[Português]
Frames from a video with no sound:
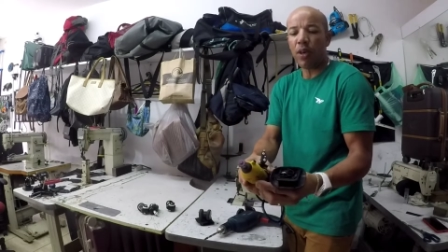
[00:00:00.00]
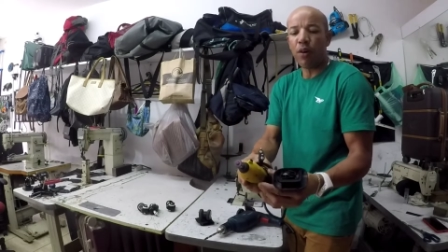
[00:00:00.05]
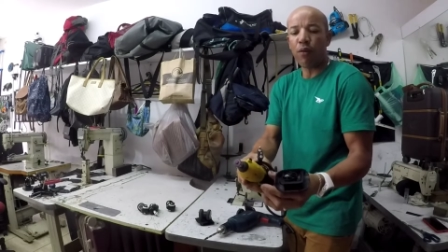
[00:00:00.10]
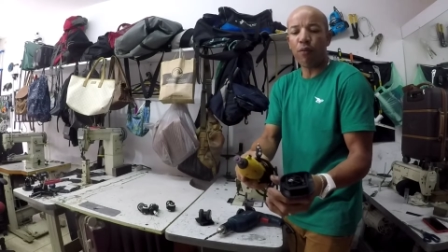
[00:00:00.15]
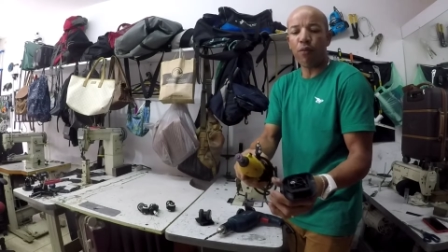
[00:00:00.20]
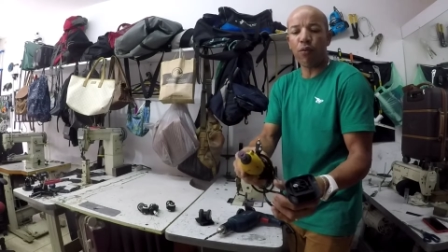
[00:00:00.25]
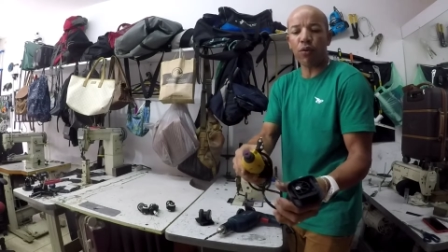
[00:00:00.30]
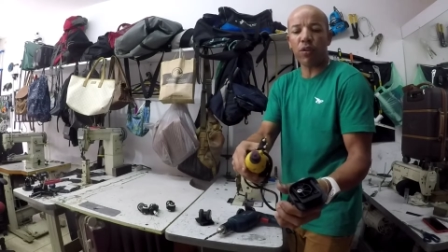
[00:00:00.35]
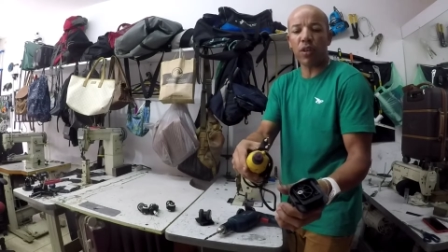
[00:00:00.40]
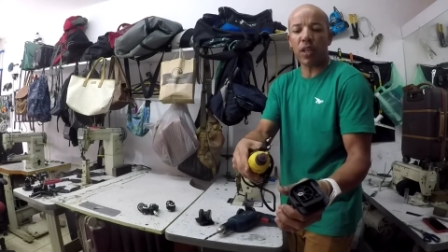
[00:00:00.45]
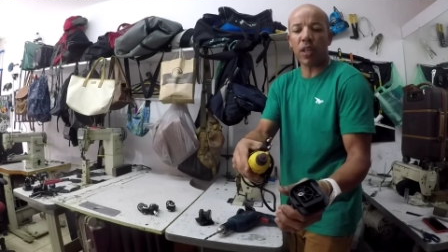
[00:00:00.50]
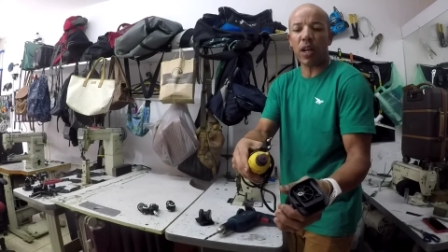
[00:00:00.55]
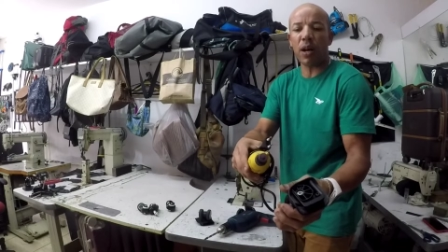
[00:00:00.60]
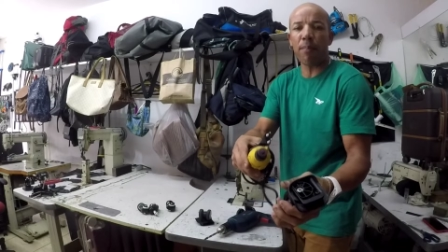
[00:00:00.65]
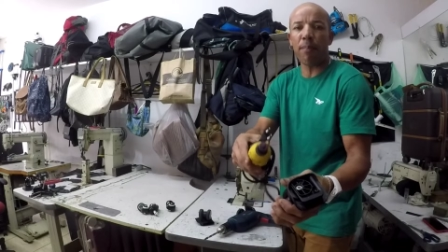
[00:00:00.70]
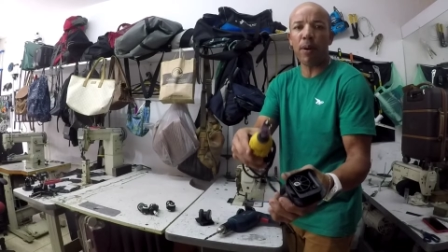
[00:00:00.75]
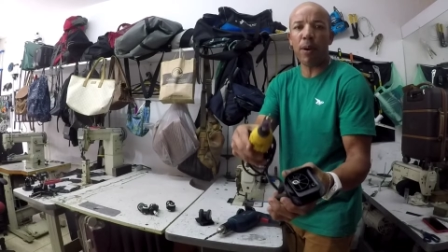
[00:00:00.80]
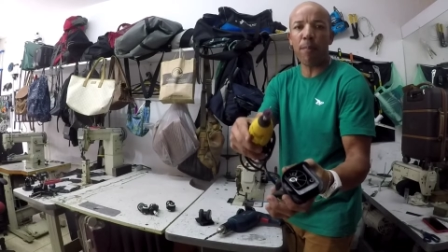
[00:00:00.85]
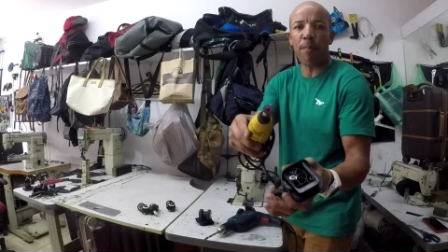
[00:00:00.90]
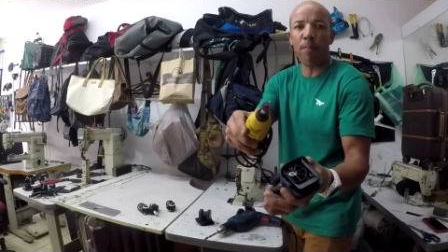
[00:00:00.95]
você
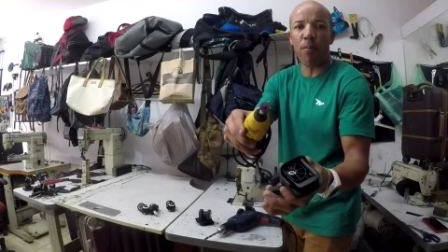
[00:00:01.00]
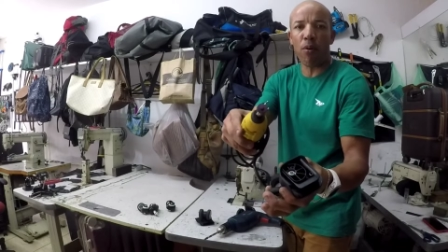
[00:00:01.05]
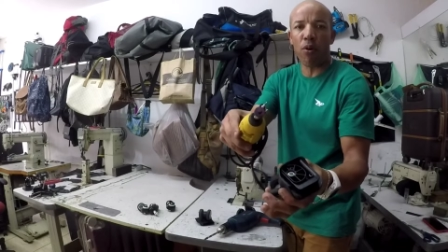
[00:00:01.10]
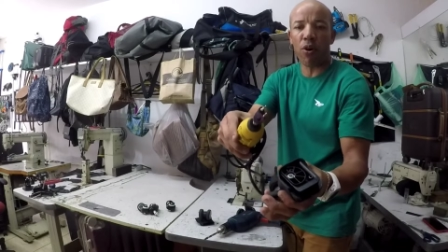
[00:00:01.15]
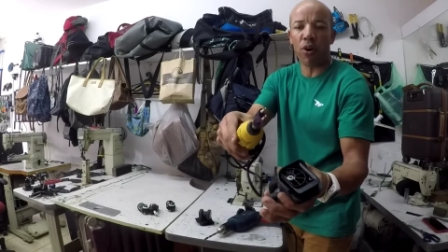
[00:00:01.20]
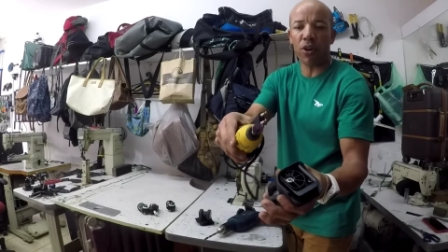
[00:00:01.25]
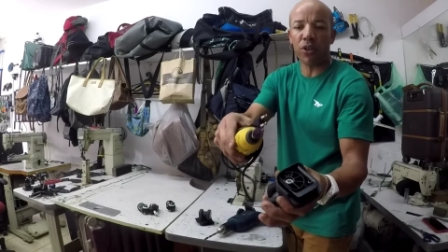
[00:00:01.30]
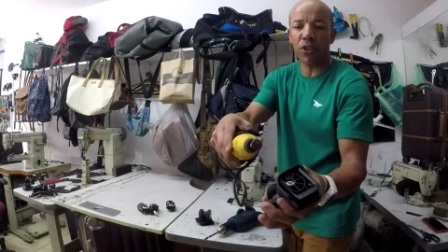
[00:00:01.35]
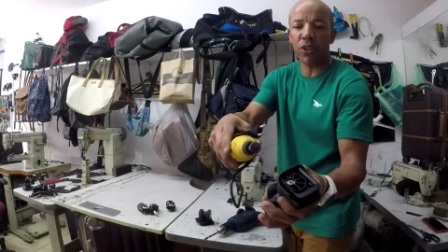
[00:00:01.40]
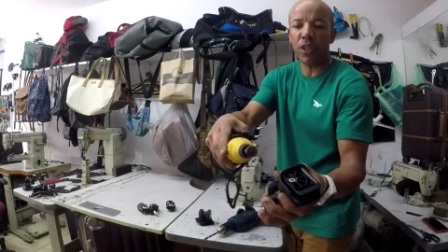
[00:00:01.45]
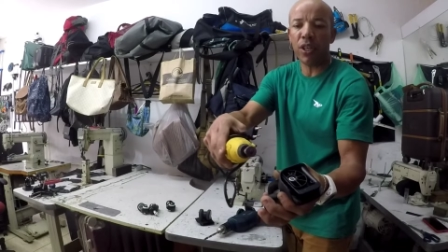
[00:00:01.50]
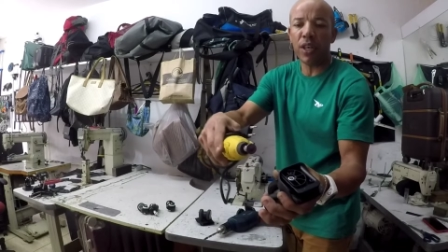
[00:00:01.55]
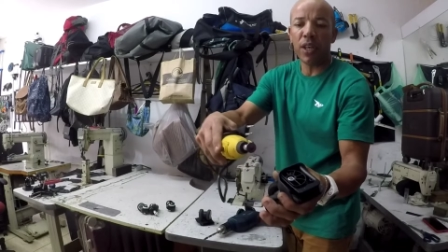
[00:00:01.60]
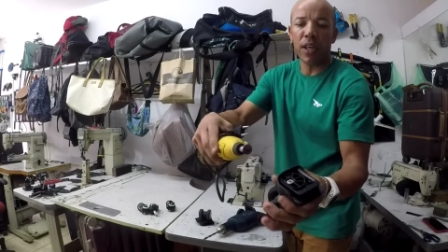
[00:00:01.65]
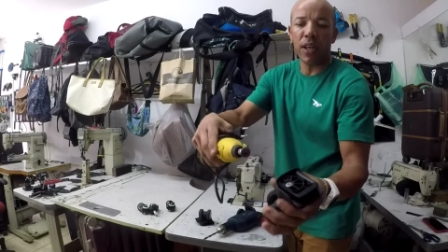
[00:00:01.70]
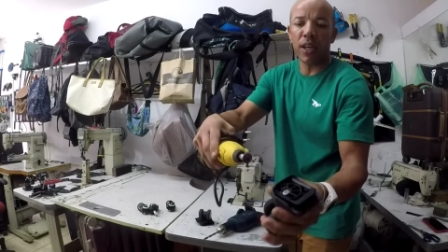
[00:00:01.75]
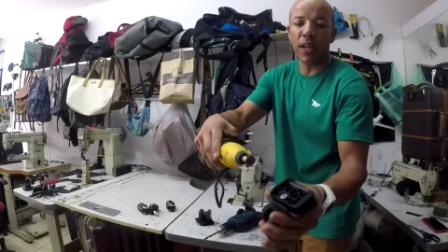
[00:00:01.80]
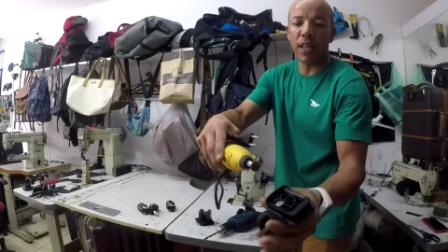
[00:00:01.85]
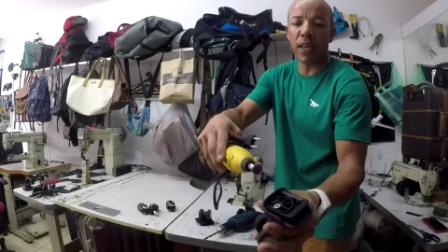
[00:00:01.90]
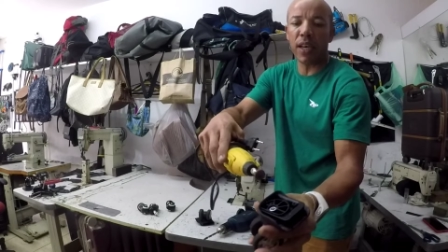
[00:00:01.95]
também pode
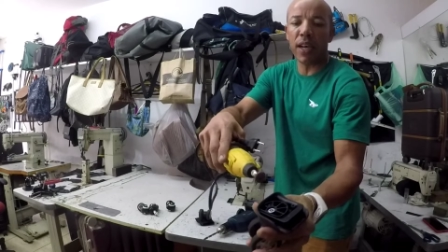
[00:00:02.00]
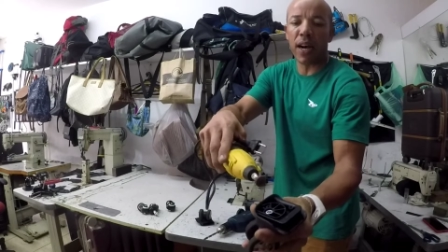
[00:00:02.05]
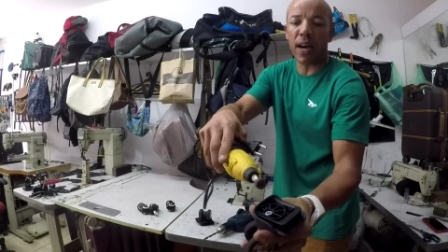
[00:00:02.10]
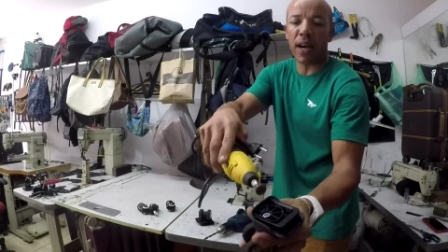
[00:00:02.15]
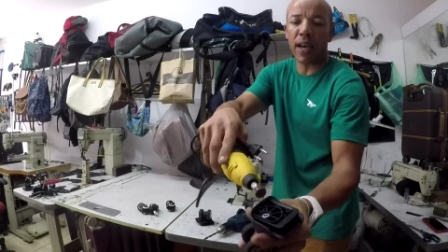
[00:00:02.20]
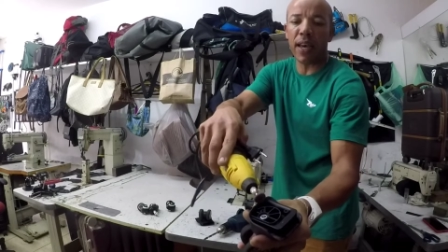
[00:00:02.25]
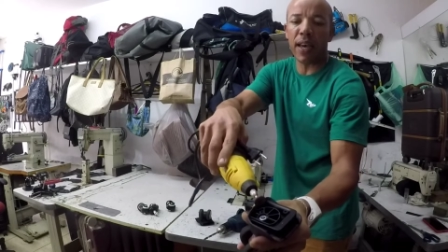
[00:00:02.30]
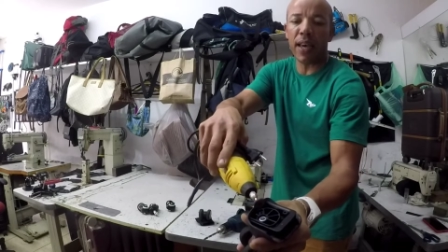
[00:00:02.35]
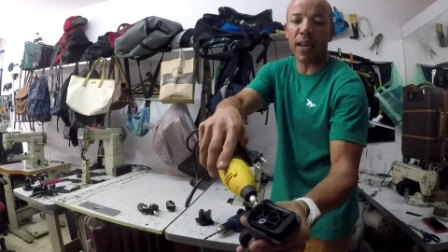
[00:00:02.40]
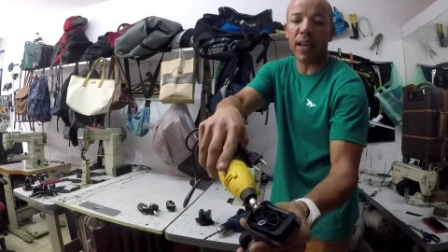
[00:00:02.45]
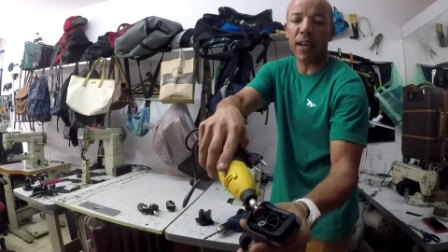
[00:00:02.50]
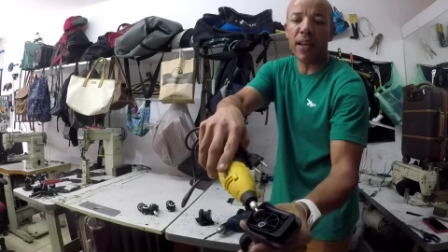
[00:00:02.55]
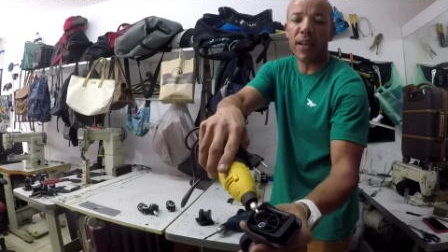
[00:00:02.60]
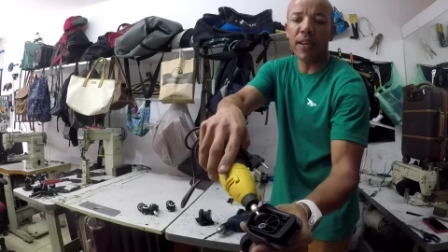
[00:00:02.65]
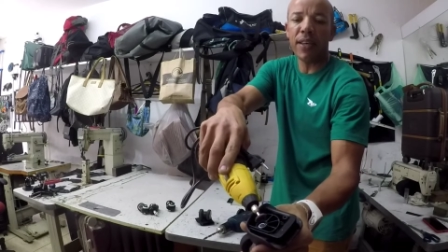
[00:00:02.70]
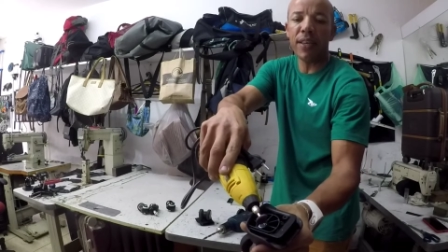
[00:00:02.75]
ligar ela